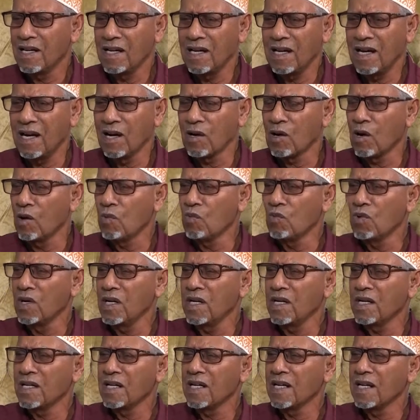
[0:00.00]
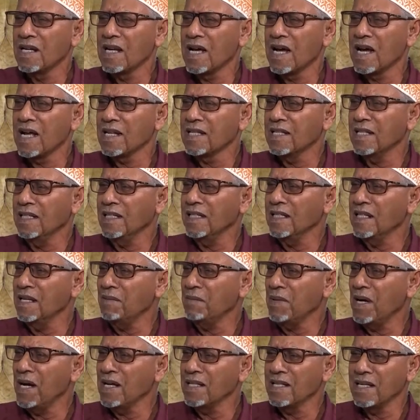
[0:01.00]
عن اول الان
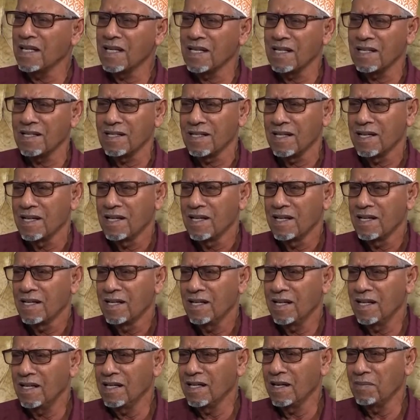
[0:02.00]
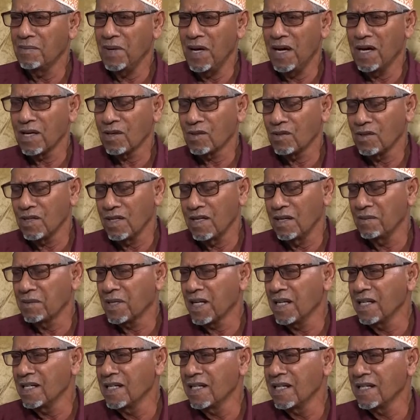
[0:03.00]
دحين ما عاد يعني البحر كله
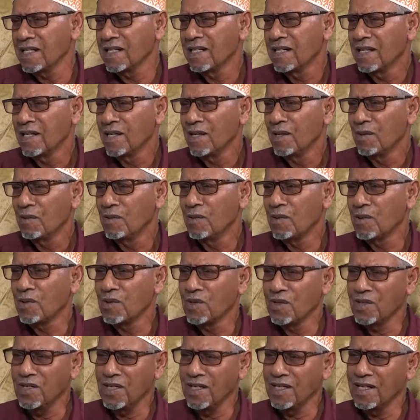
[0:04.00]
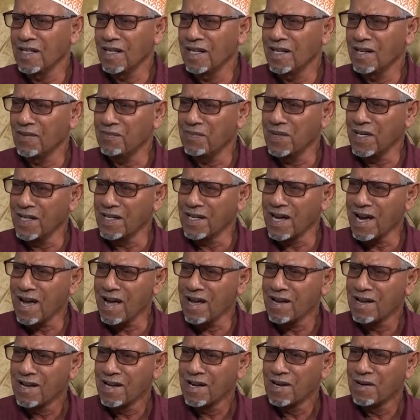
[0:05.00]
مكيني وقلنا دحين لمينا
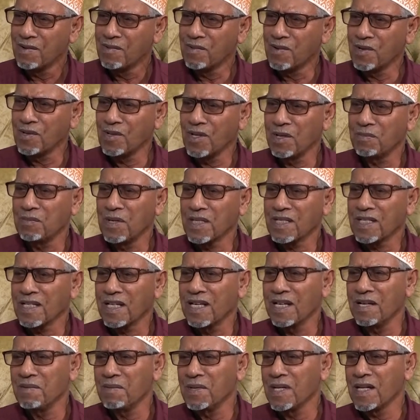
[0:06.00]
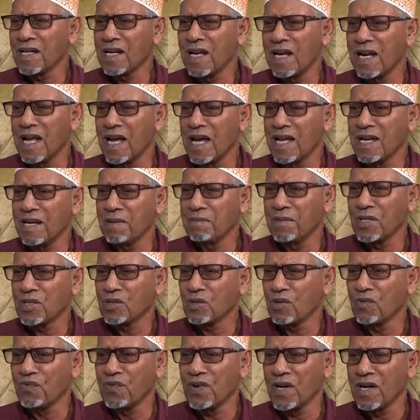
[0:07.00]
بس هنا الان لما
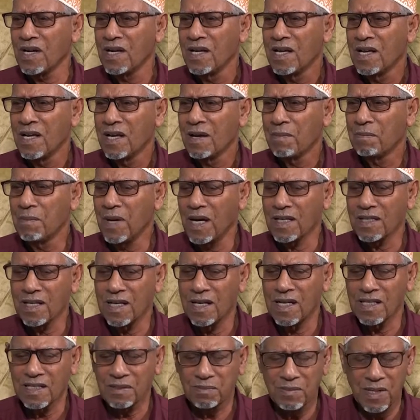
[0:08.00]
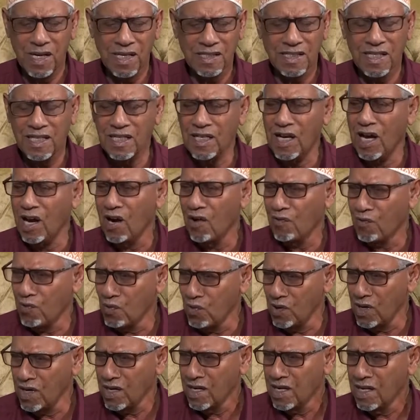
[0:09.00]
تشوفها بعض الاسماك زي
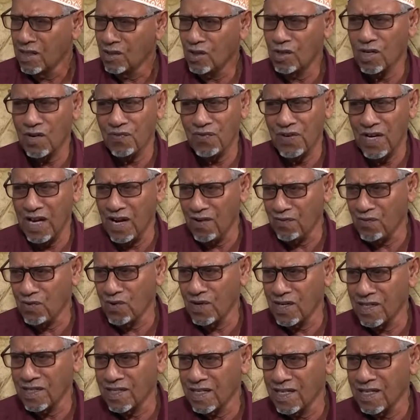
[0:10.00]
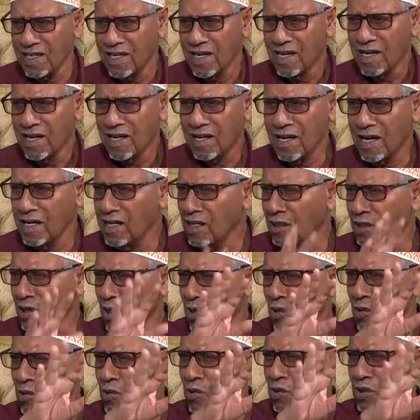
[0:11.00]
الحافول تعرف الحافول انت كان عندنا
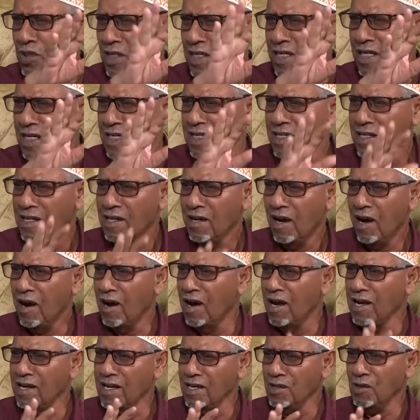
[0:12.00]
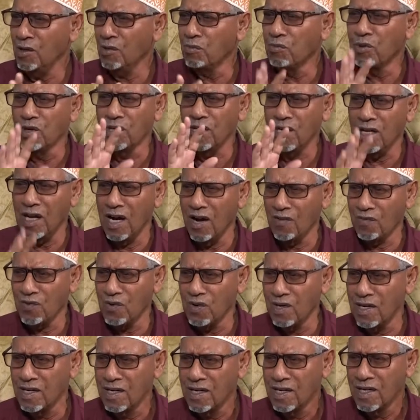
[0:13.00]
الهنود هنا آه، آه. حالين يحبون
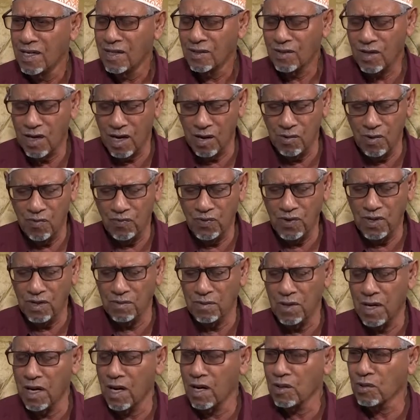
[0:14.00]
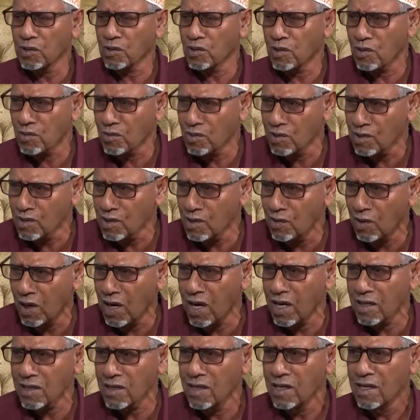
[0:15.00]
الحافول تلعبوا في العبار
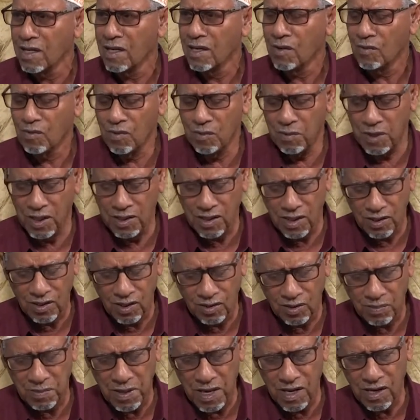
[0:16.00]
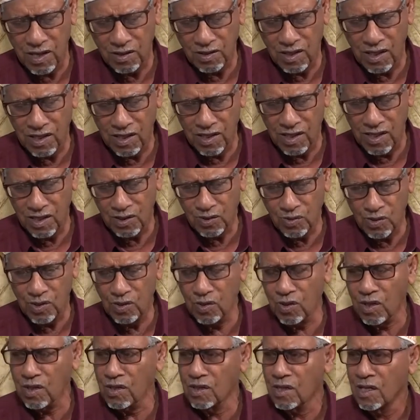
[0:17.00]
يشترونه وبعدين تتبخر تلقى لي شوي
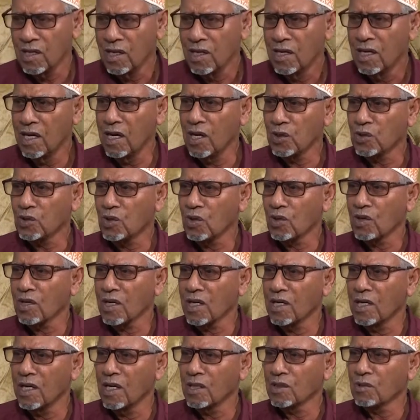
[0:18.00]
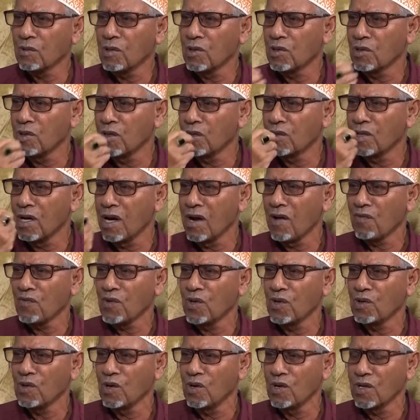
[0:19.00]
هرد ايش تخري ايش
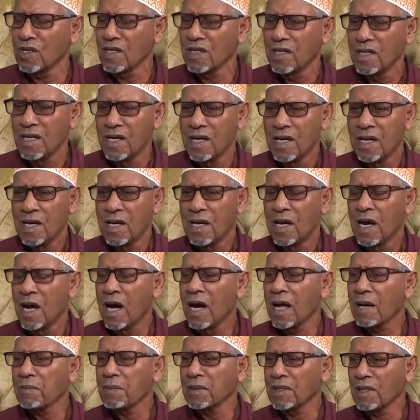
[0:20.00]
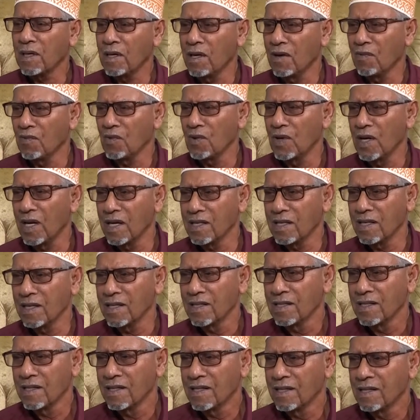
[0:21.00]
في ذوق هربت الحافول هذا
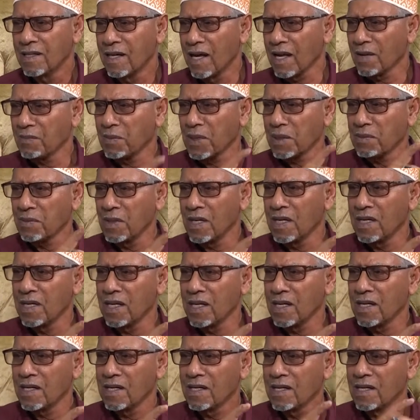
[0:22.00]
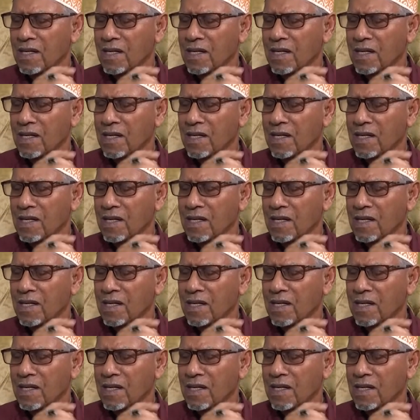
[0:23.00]
هربت من هنا